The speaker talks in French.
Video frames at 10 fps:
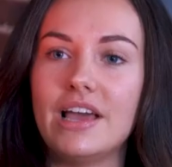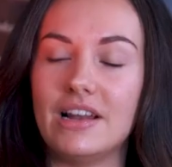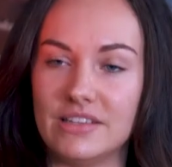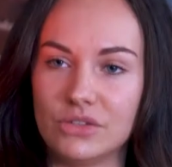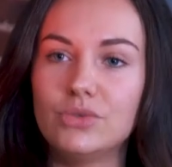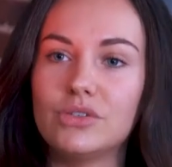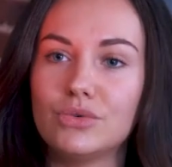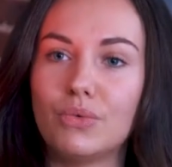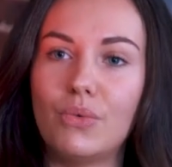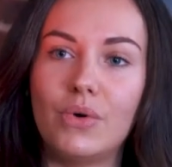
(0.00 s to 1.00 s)
est les
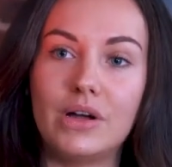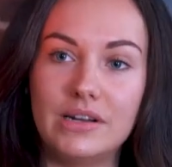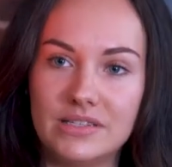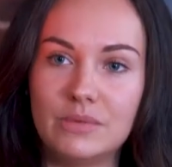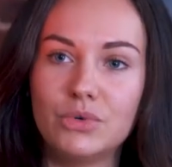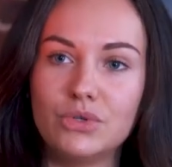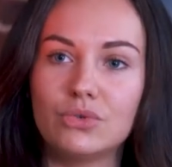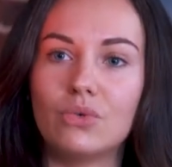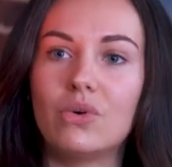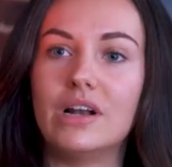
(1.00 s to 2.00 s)
intuitions, les
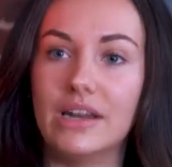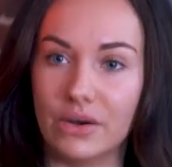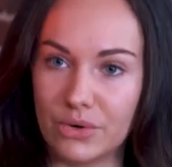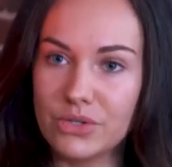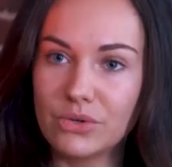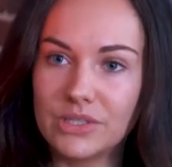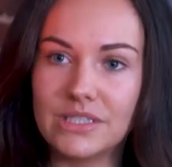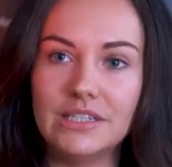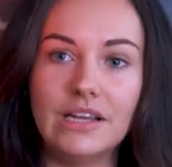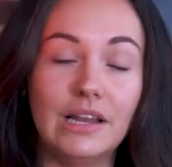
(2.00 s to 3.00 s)
émotions, les
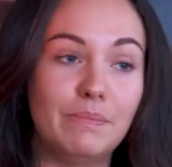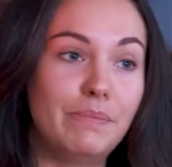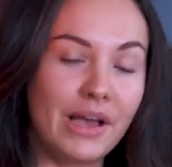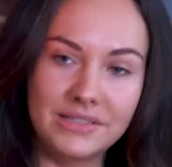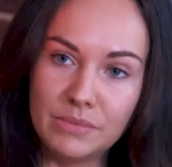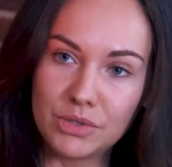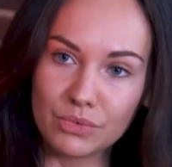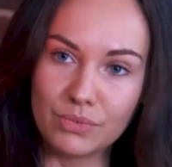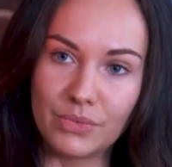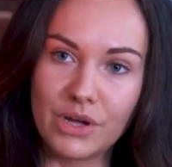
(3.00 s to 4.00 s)
ressentis, les mhm.
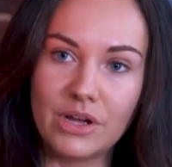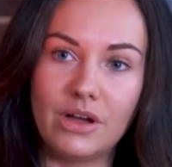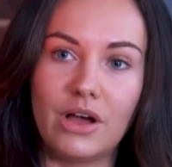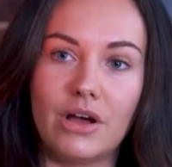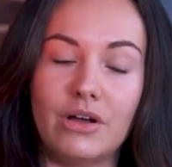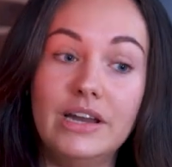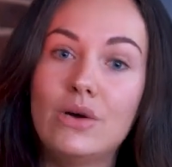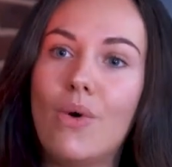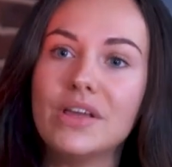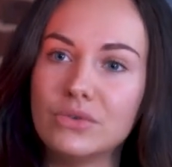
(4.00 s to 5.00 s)
perceptions, euh, les
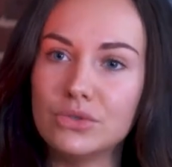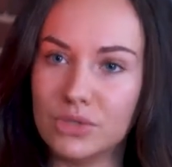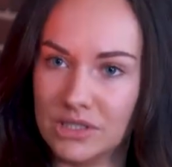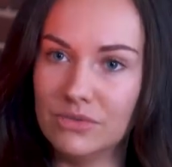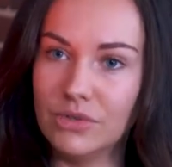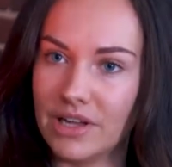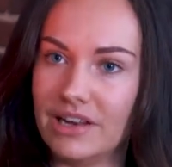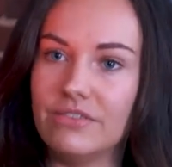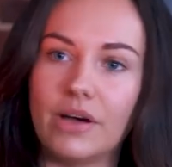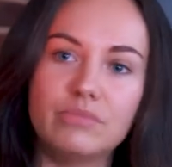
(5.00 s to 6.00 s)
croyances aussi, venir
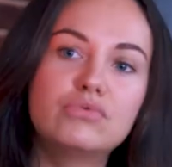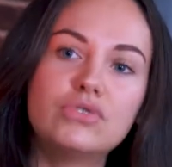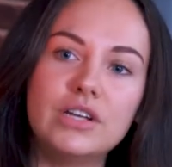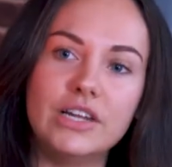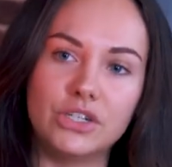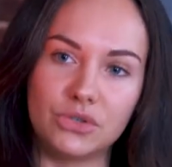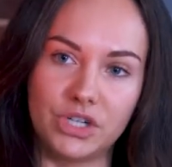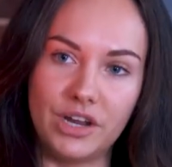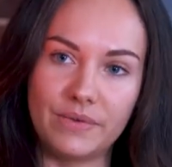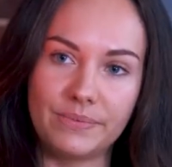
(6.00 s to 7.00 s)
les faire bouger, les
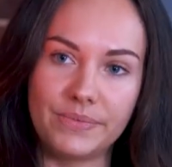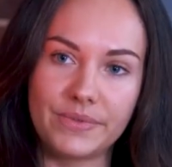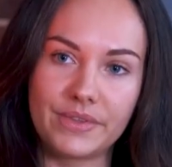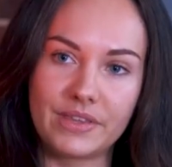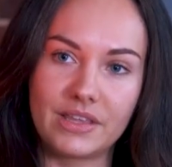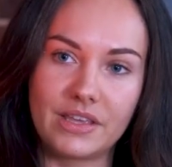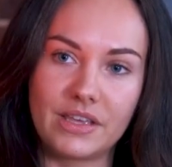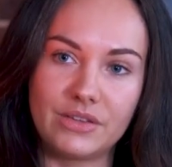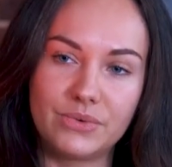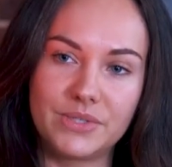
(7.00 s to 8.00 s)
changer. Ok.
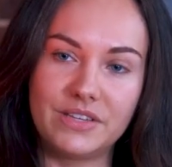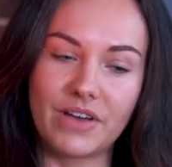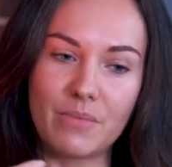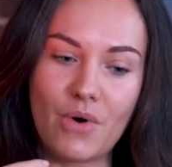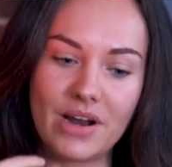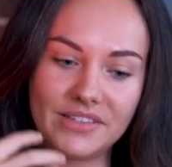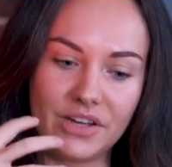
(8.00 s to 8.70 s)
Donc c'est vraiment à